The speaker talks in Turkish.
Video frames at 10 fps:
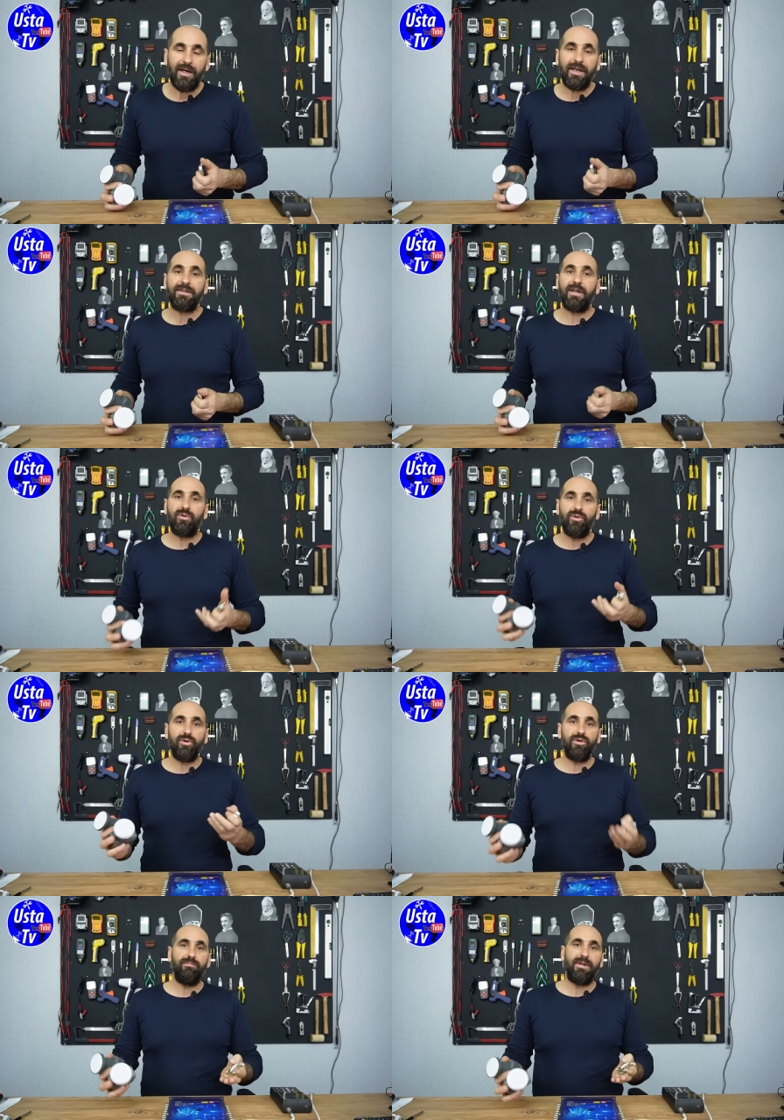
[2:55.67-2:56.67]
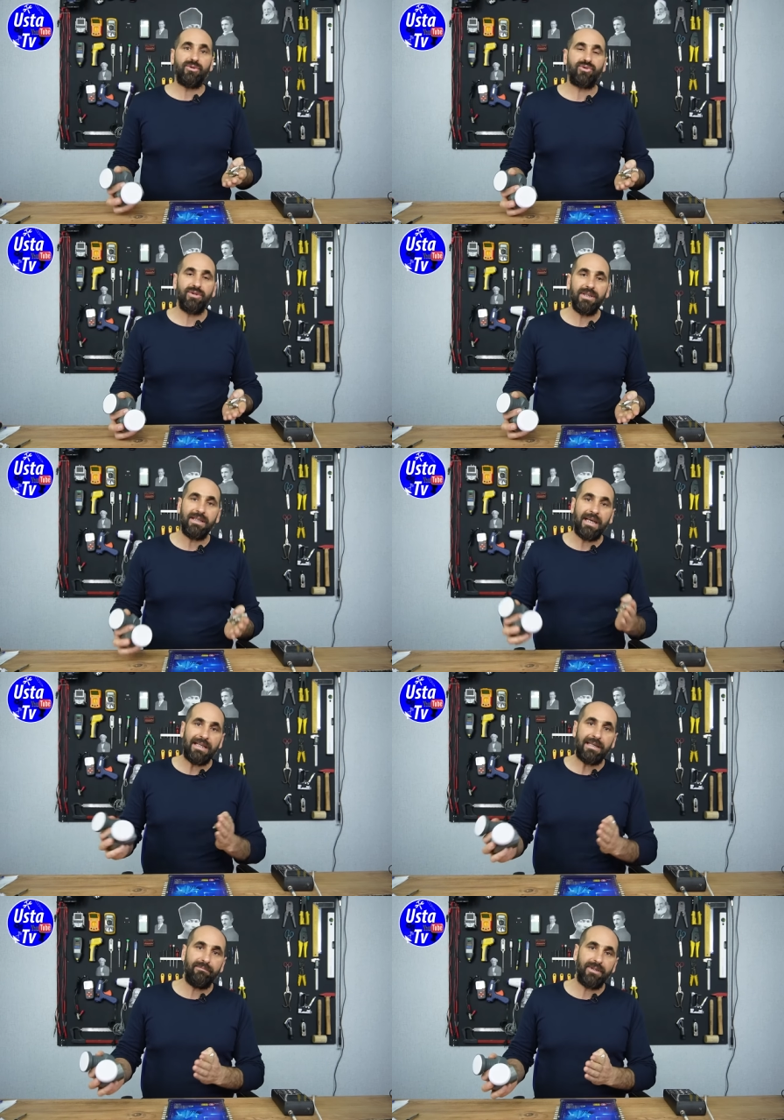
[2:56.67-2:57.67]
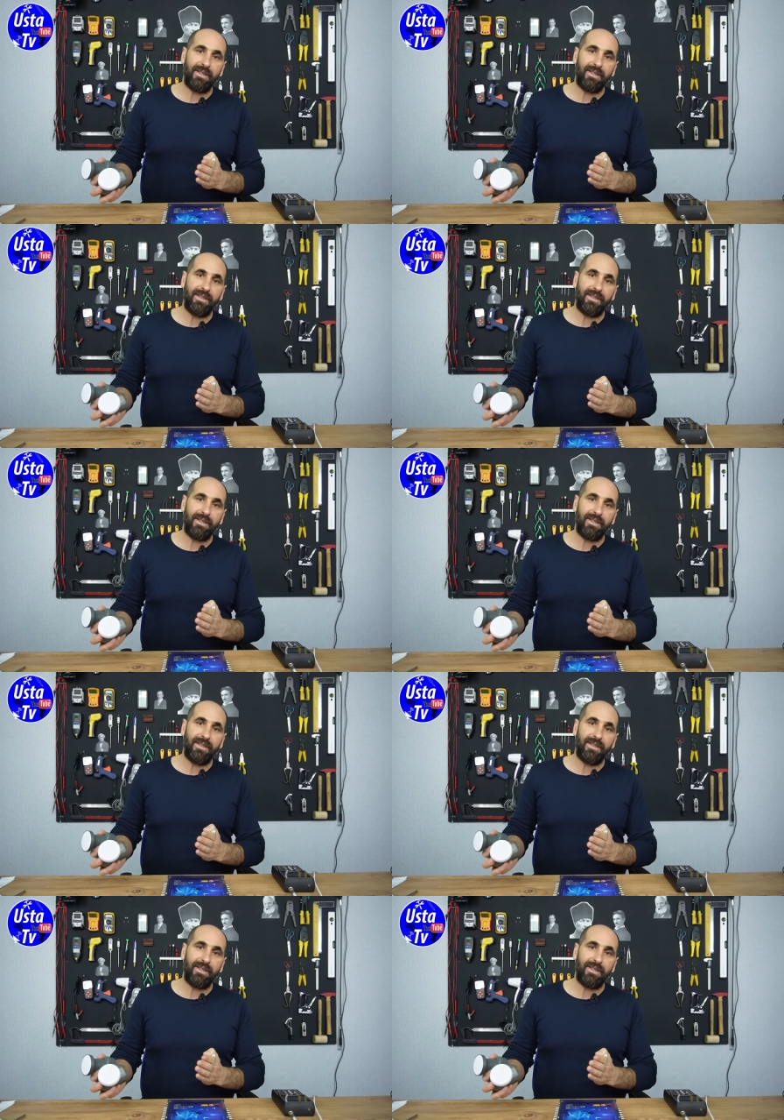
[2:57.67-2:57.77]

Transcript: Hatta kurulum menüsünden LMB